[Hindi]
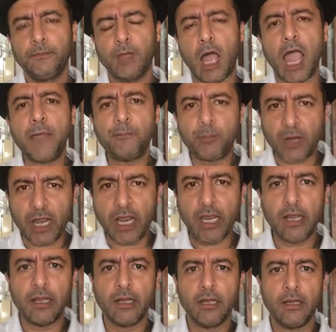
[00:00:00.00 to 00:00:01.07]
आई प्रे
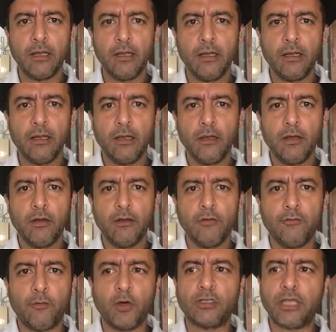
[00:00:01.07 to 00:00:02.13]

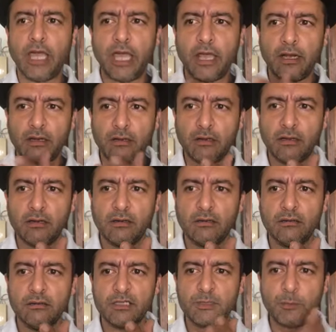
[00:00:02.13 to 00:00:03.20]
फॉर देयर
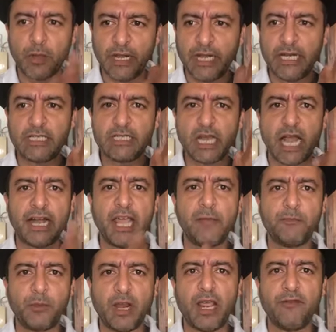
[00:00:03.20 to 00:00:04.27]
स्पिरिट्स एंड आई
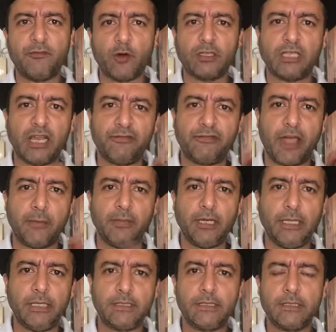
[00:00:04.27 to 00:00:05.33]
प्रे फॉर देयर
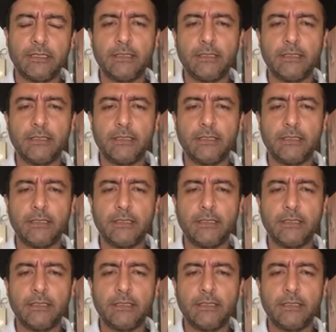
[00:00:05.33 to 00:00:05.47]
फैमिलीज